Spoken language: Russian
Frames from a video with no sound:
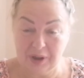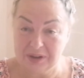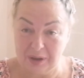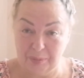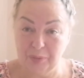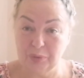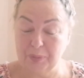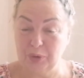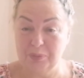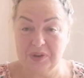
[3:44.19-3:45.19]
хотя мы
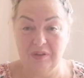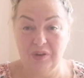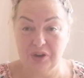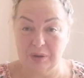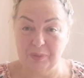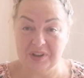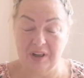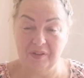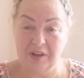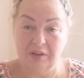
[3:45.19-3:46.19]
вот потом с ней вечером
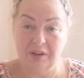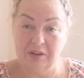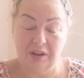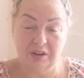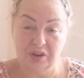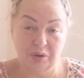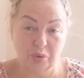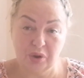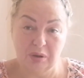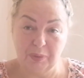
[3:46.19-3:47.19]
разговаривали, она говорит, я даже
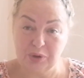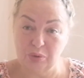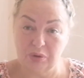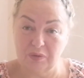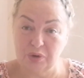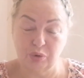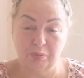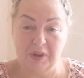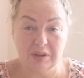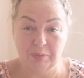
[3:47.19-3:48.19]
тоже не почувствовала, что
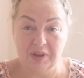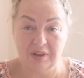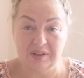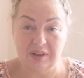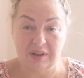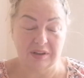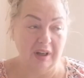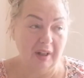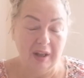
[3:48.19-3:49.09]
у меня изменилась речь.